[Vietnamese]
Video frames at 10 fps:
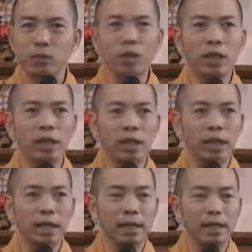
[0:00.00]
Cho nên là,
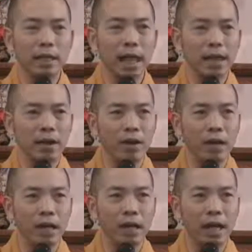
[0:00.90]
là cái
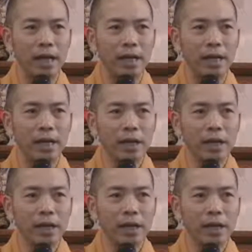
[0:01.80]
đó là cái